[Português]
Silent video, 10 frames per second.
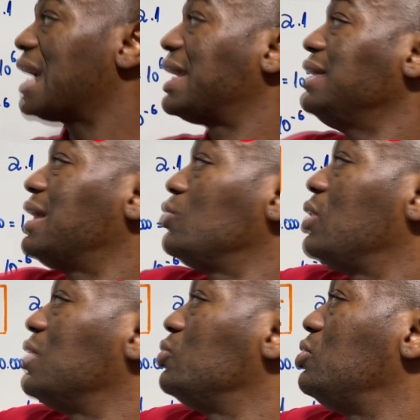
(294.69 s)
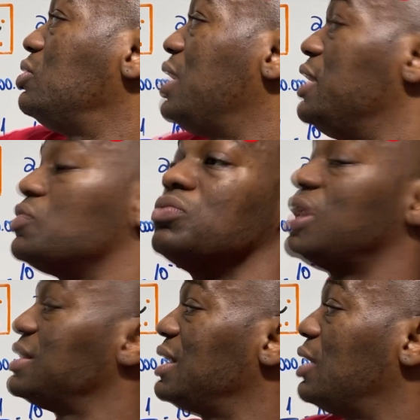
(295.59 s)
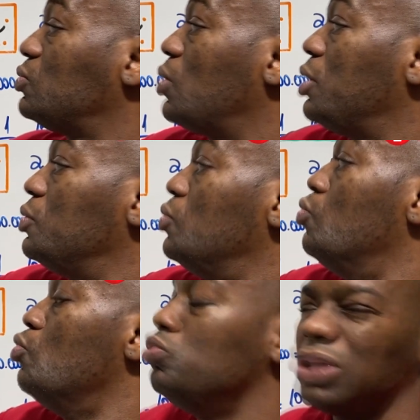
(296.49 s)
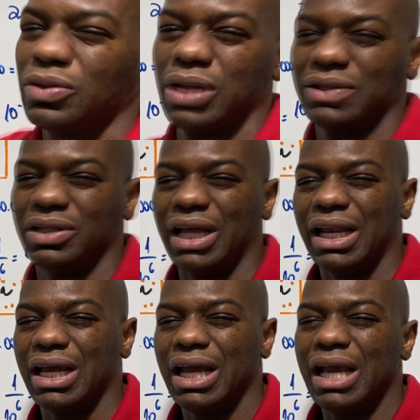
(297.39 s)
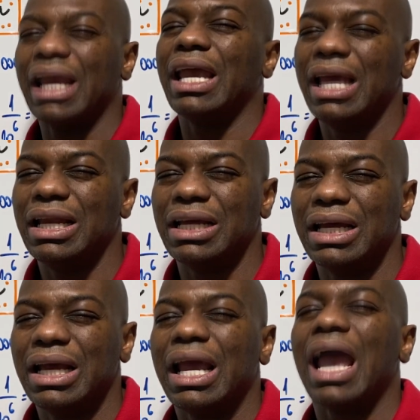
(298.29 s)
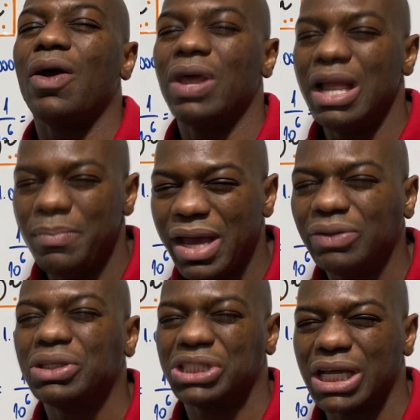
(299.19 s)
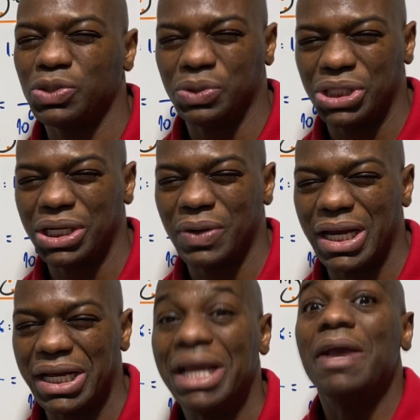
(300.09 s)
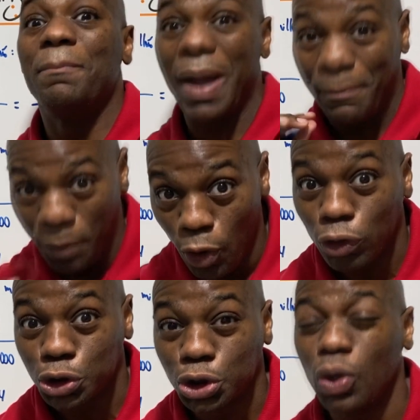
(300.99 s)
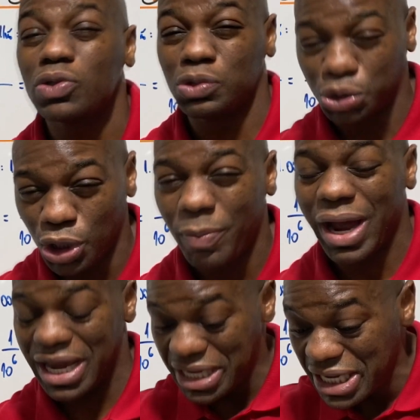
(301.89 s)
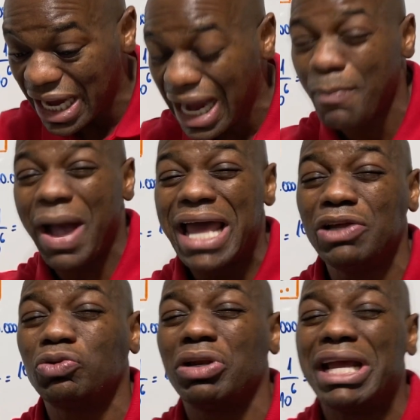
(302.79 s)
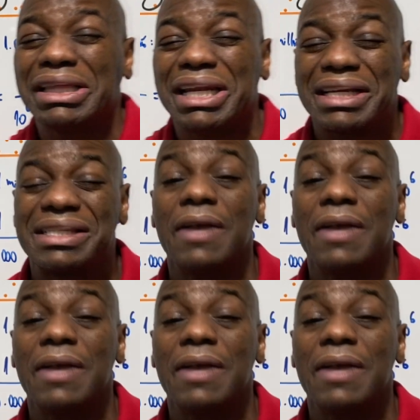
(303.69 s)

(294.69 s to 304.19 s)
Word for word: Ah, quem tá do lado do 3? Um 3 aleatório. O 1 tá do lado dele. Ele é o elemento que está juntinho ali. Papou gostoso, encheu a barriguinha, gabarito, letra